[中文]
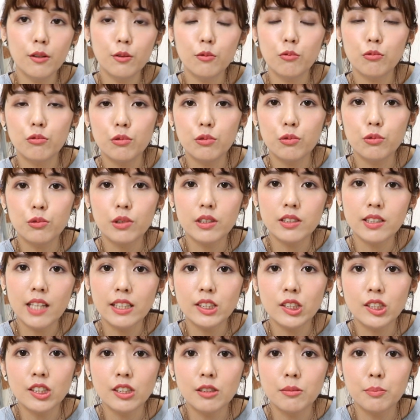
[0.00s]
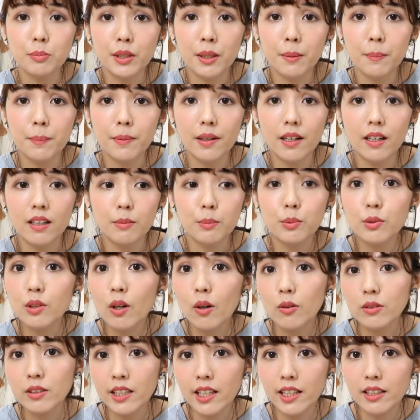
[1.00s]
概录录了三支影片吧，不
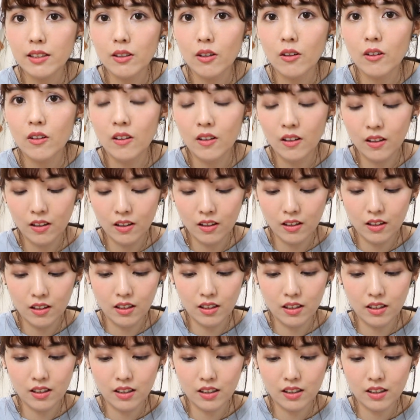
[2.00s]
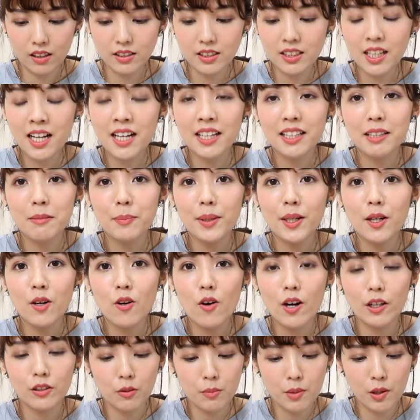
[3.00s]
同天哦。可是影片后
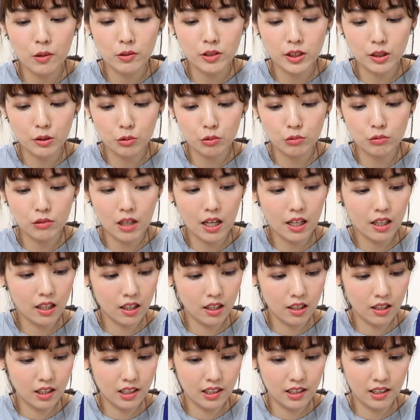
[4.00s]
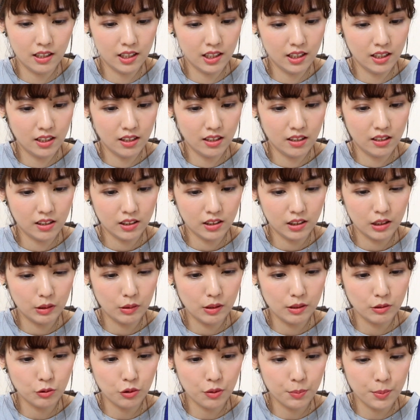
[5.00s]
来都没有剪出来，因
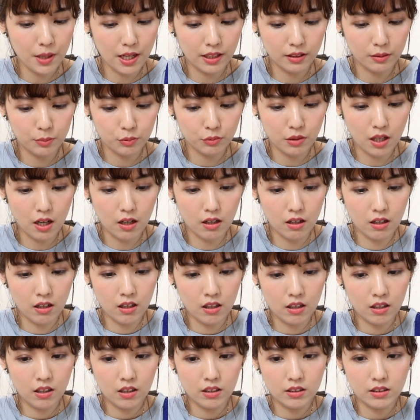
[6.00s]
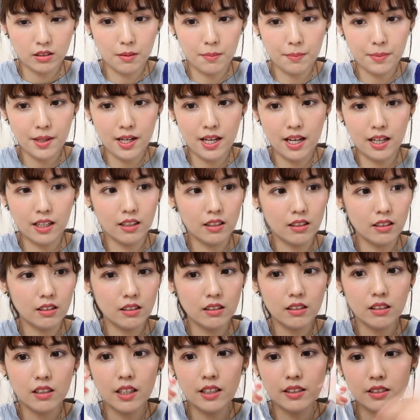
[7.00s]
为觉得拍的不好，怎么办啊？
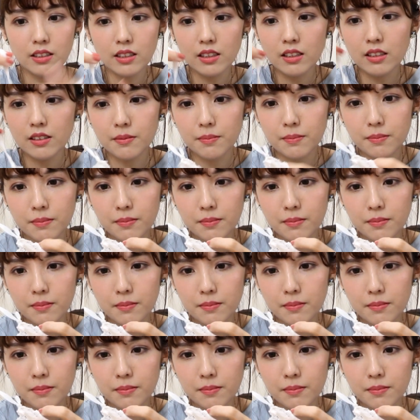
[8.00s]
哎，这个，